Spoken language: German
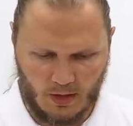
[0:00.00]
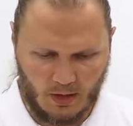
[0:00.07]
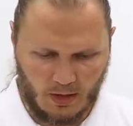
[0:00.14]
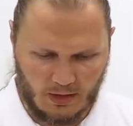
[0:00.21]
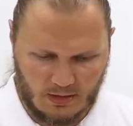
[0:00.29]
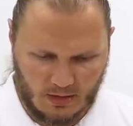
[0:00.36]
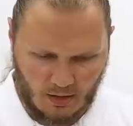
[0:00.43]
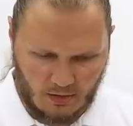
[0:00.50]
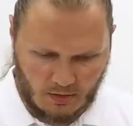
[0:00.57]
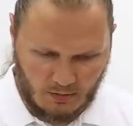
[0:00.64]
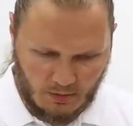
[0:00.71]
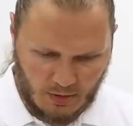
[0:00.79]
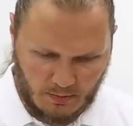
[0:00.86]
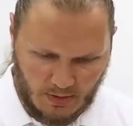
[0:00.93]
Ich habe jetzt hier
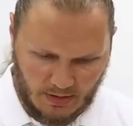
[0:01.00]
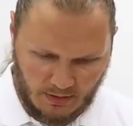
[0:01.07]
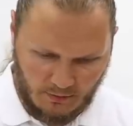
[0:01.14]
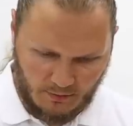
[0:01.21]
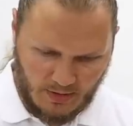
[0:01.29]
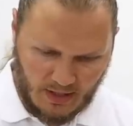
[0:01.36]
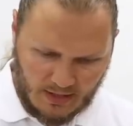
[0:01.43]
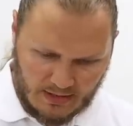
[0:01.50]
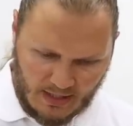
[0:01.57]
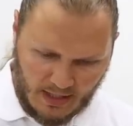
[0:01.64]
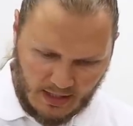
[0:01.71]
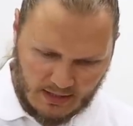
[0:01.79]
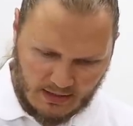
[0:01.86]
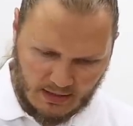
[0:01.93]
zum Beispiel einen
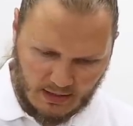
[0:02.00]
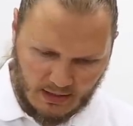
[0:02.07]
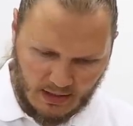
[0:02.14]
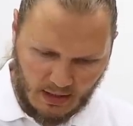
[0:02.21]
64er